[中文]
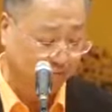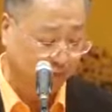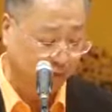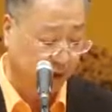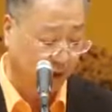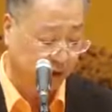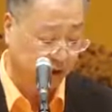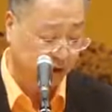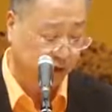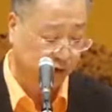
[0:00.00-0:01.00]
不要
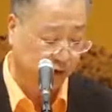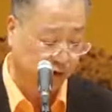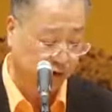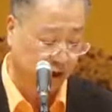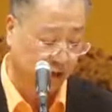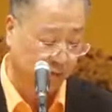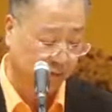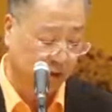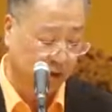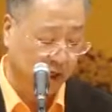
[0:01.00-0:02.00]
消沉，
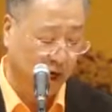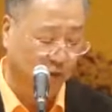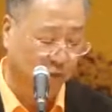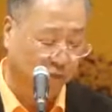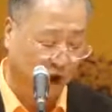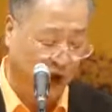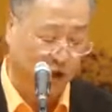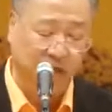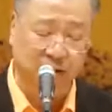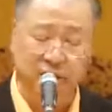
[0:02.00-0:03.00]
要
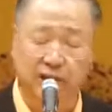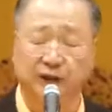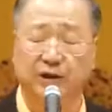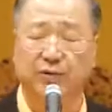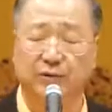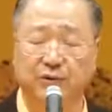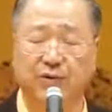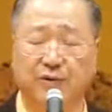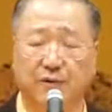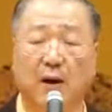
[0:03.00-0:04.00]
放弃
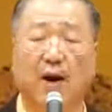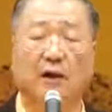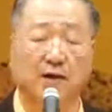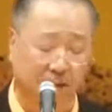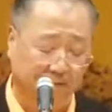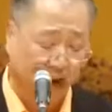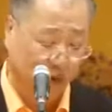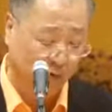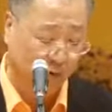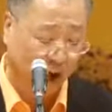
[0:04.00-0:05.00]
欲望和
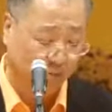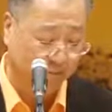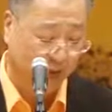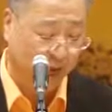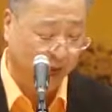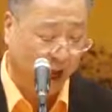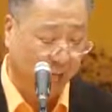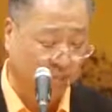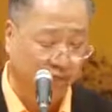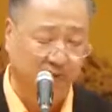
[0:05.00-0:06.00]
埋怨，
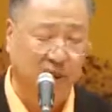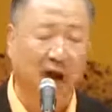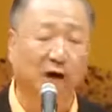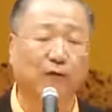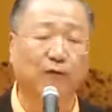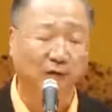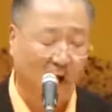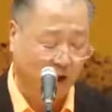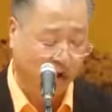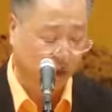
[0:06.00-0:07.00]
但不要
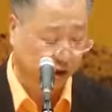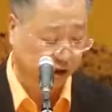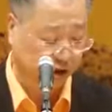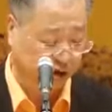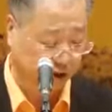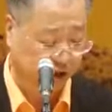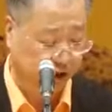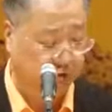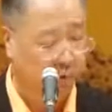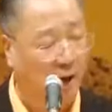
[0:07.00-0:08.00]
放弃
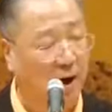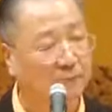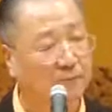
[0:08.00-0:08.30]
希望。